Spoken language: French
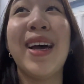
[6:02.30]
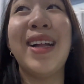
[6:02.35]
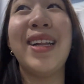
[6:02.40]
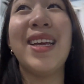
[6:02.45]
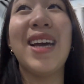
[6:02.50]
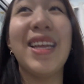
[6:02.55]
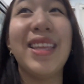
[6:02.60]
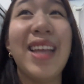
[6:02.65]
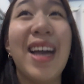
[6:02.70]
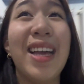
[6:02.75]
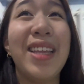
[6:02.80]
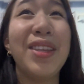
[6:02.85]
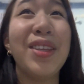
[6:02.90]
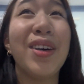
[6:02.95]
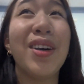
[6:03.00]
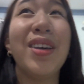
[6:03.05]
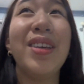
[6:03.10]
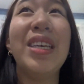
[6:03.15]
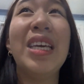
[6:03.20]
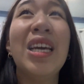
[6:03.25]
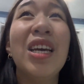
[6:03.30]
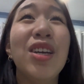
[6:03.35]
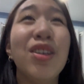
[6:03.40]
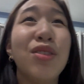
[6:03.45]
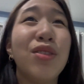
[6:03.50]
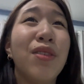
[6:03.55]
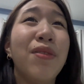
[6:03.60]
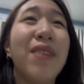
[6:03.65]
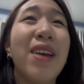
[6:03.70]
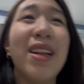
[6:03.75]
aller à Hanoï, je
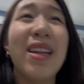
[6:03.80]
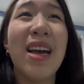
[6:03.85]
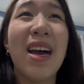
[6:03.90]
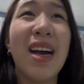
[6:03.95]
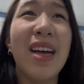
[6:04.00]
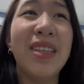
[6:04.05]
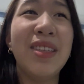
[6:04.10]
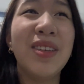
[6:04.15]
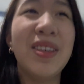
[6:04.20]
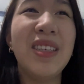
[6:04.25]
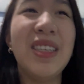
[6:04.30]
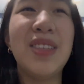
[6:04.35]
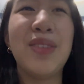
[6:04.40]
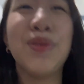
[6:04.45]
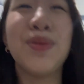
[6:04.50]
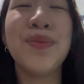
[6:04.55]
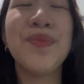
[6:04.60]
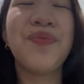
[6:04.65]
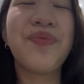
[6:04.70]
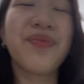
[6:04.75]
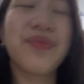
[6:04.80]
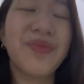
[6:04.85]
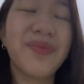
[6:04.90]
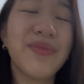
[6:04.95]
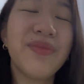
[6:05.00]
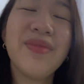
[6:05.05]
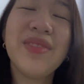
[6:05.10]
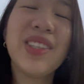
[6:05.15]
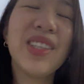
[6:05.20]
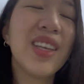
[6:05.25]
devais aller à Hanoï et tout.
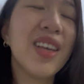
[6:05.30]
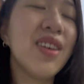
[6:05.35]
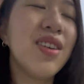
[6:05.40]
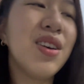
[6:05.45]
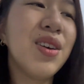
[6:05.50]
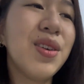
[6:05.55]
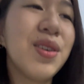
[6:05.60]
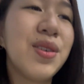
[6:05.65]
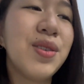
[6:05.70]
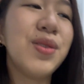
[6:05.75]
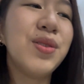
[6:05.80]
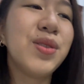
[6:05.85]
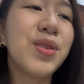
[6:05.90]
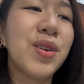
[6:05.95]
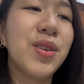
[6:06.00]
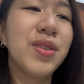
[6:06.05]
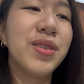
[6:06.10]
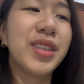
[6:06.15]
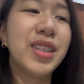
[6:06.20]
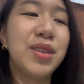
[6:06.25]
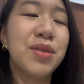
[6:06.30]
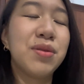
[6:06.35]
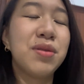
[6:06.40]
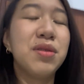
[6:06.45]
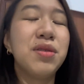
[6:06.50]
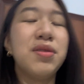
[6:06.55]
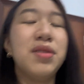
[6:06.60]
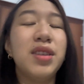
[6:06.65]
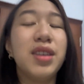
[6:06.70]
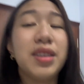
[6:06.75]
Euh, le 30 et tout,
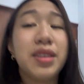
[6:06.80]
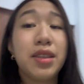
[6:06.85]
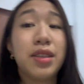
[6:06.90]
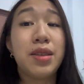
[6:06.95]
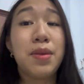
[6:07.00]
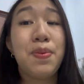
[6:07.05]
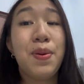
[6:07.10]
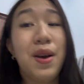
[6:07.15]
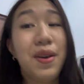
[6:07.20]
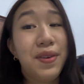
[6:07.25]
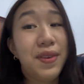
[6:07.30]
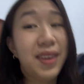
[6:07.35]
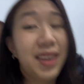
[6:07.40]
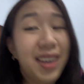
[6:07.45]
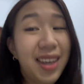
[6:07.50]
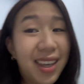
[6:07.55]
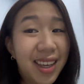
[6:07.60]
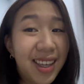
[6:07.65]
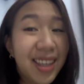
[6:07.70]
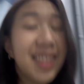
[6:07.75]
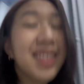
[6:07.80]
au final ça s'est pas fait.